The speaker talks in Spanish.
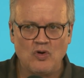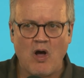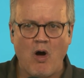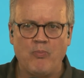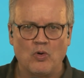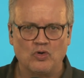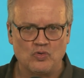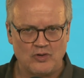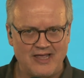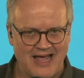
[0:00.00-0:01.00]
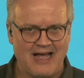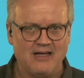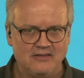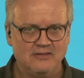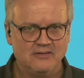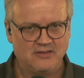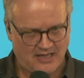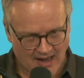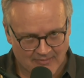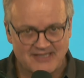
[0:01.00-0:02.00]
una oportunidad
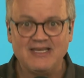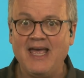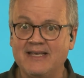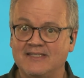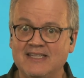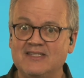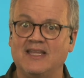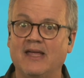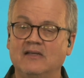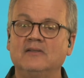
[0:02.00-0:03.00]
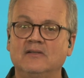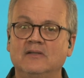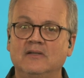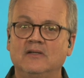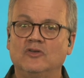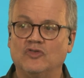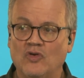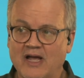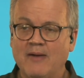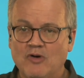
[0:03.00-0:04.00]
que a veces existe.
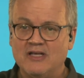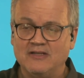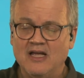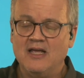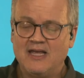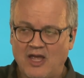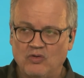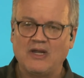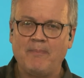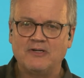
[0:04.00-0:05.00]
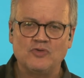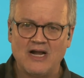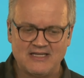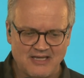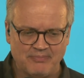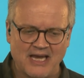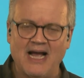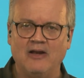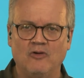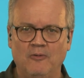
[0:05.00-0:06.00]
Nosotros queremos que otras personas acepten
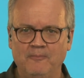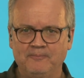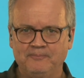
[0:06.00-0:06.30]
algo